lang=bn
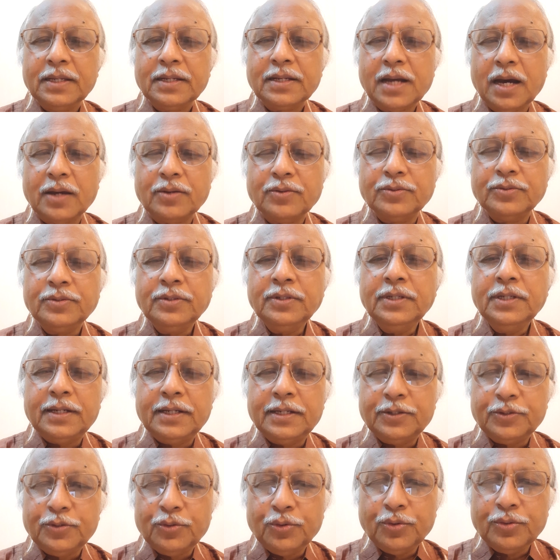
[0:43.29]
কারণ
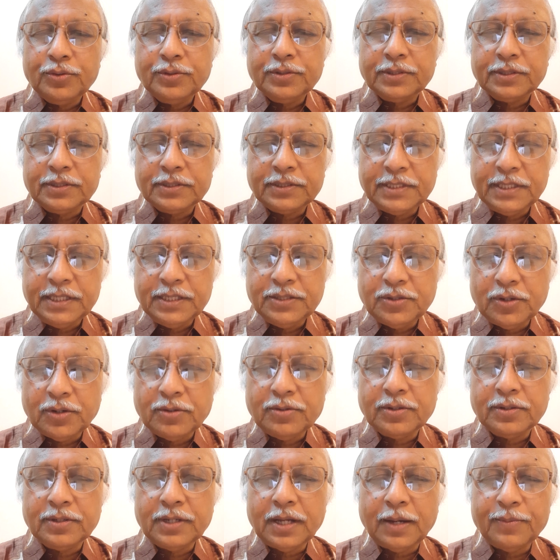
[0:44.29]
রোগটি
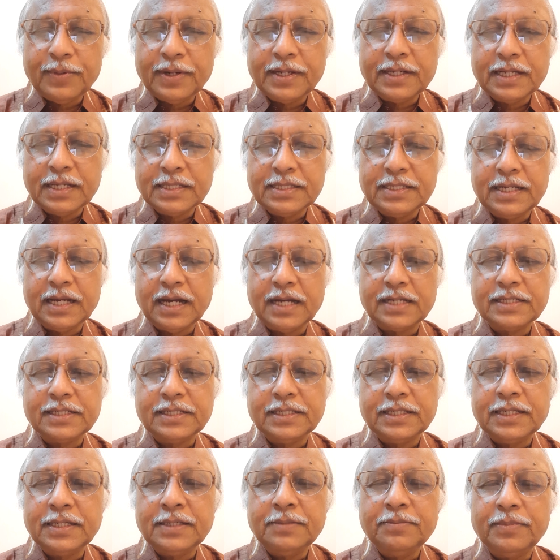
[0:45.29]
যখন আমার কাছে
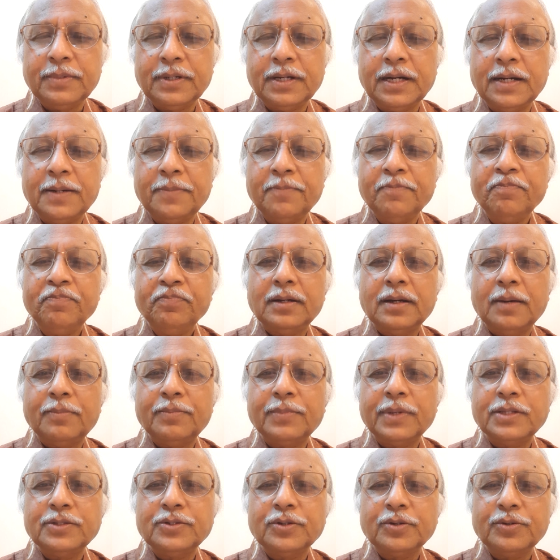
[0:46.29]
আসে বা
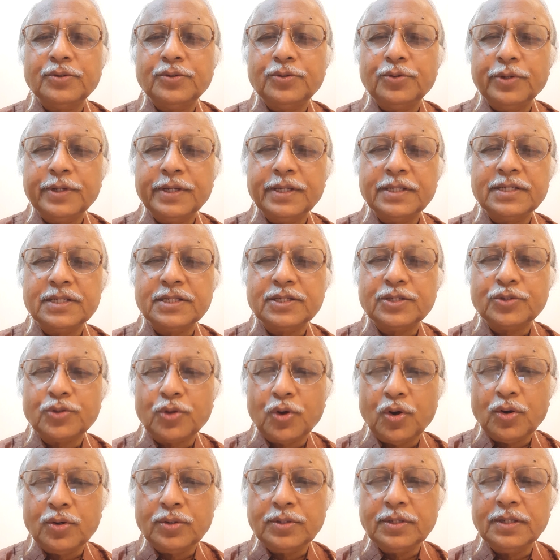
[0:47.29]
আমরা যখন রোগের
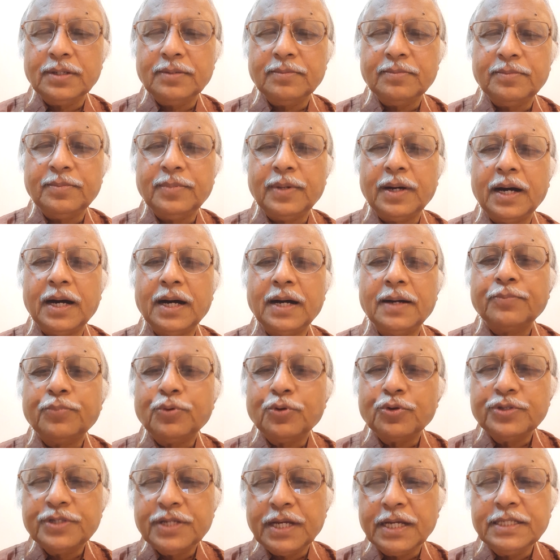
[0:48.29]
স্তর বা
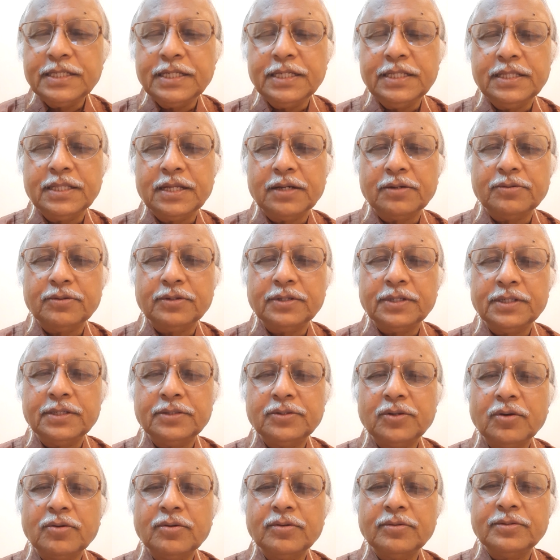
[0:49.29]
পর্যায় চিন্তা করি
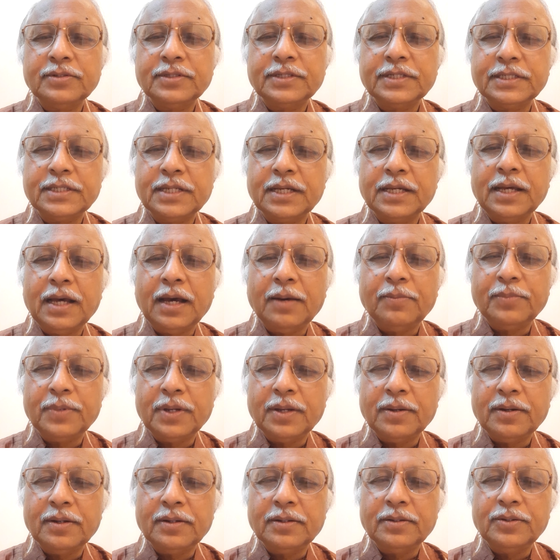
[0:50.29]
তখন সেটা
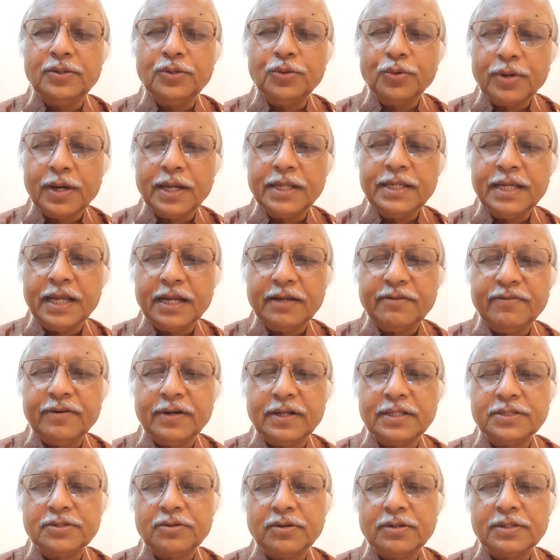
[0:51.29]
আমরা লোকালি
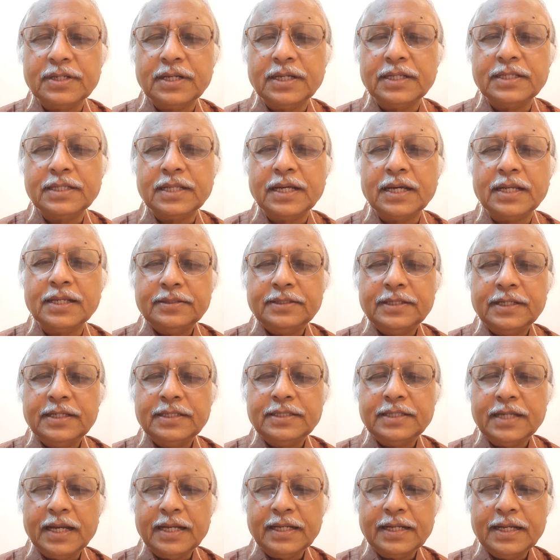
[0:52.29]
অ্যাডভান্স অর্থাৎ তার যে
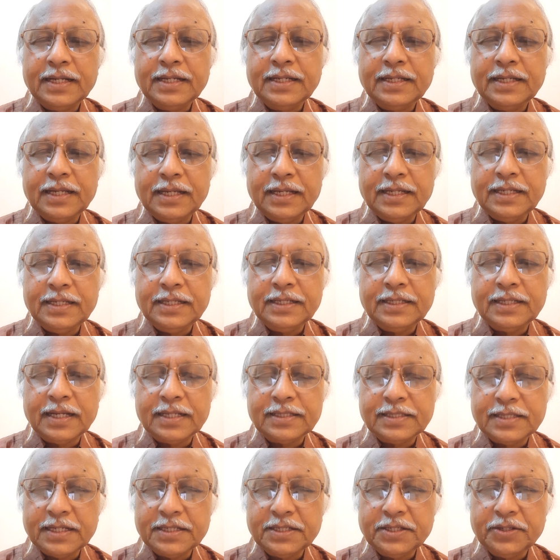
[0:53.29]
জায়গায় এই
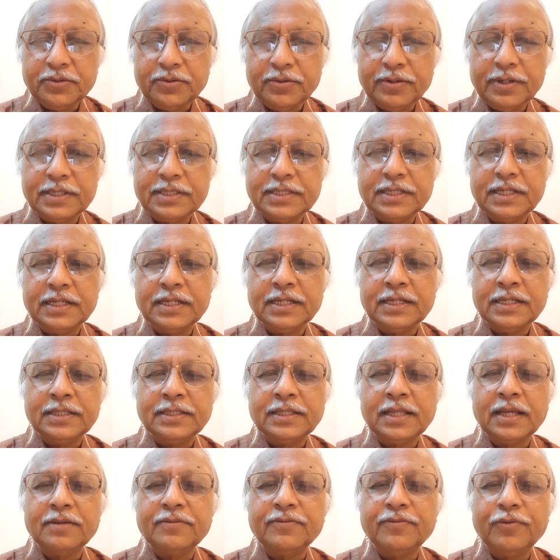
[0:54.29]
ক্যান্সারটি হয়েছে
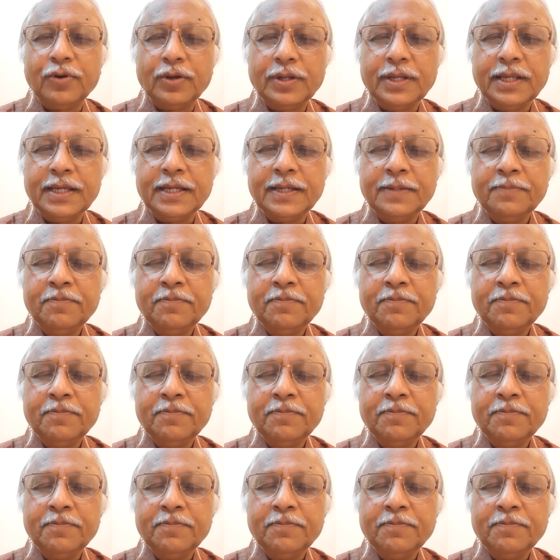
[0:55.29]
তার ফলে